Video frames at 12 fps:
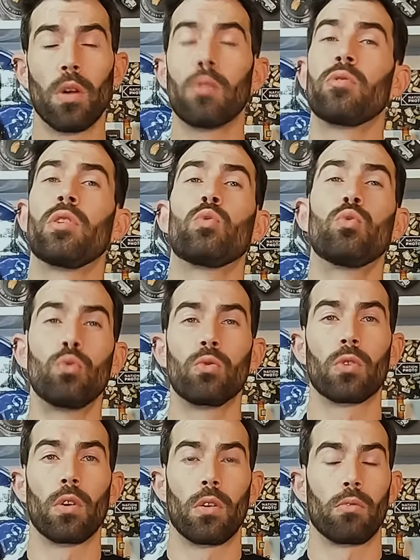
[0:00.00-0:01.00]
ou moins fait tout
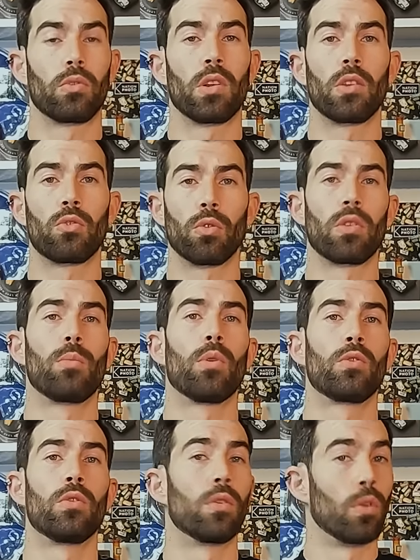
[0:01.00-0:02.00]
tout seul. Vous allez être sur des
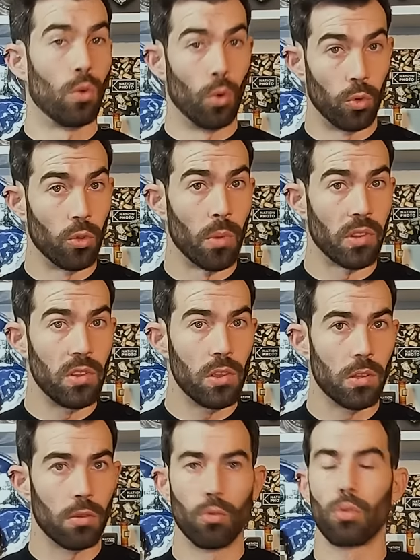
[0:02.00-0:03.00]
modes
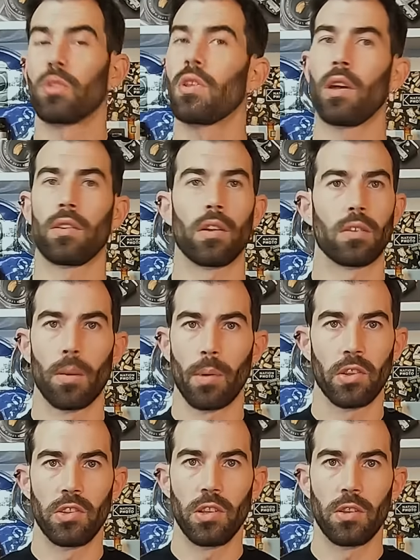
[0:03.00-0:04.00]
automatiques, donc très très très
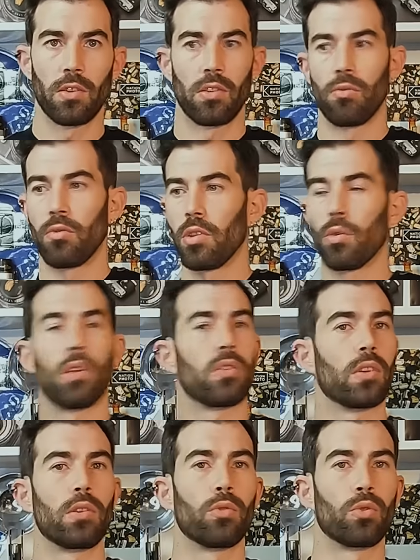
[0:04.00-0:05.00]
pratique si vous faites de la
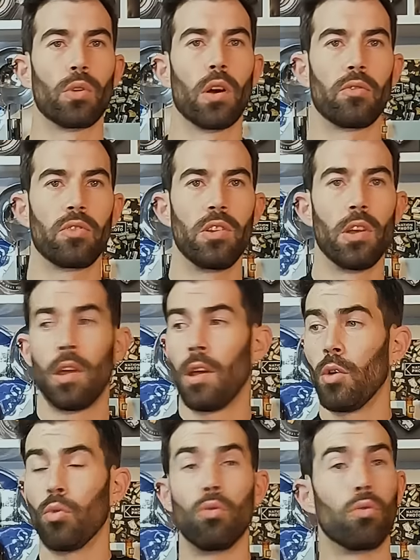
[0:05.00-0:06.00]
street photographie
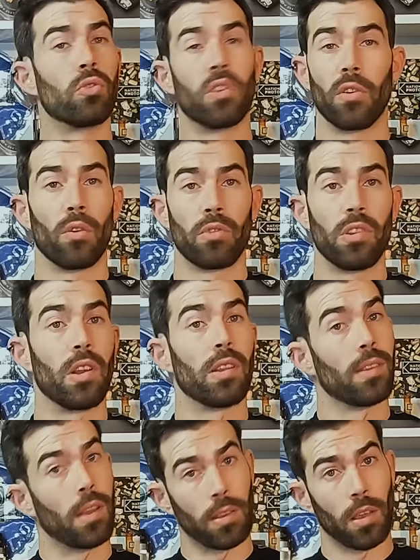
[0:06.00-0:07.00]
ou que vous avez envie
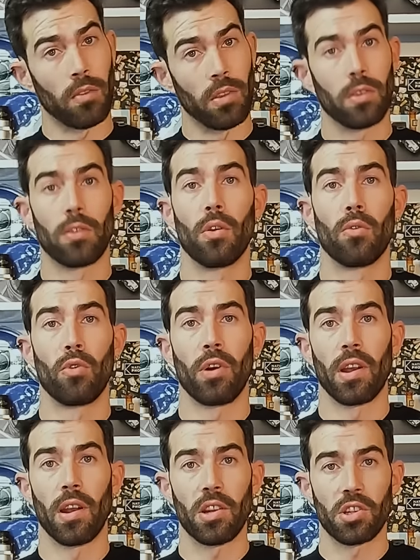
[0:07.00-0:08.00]
d'aller très très vite dans
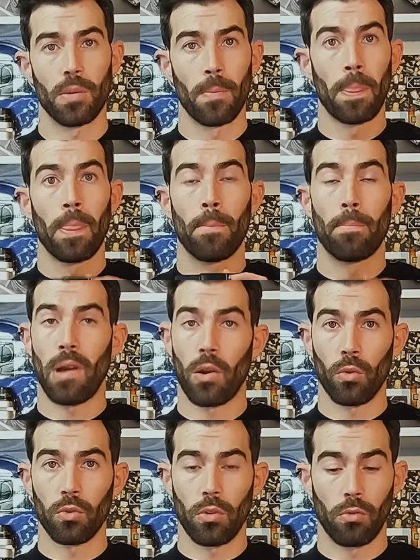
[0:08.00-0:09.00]
vos réglages.
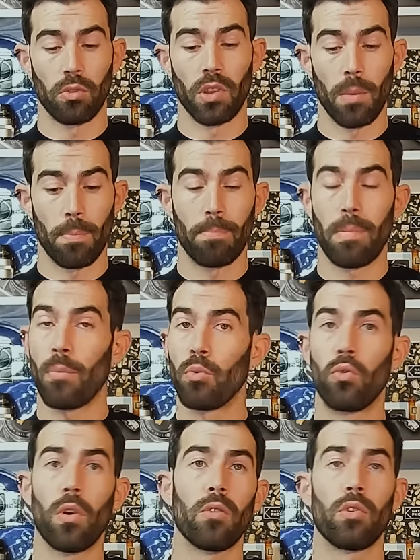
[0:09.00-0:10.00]
Par contre, vous n'allez pas
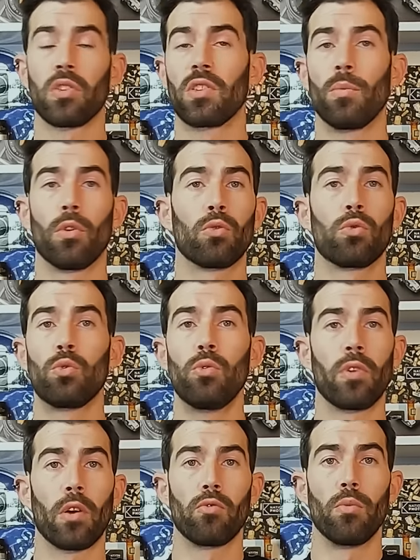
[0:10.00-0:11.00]
pouvoir forcément
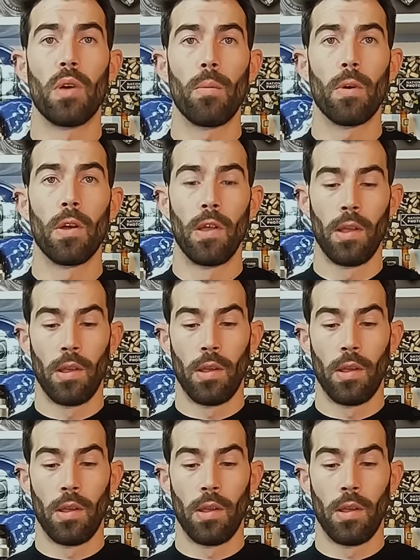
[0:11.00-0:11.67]
tout faire vous-même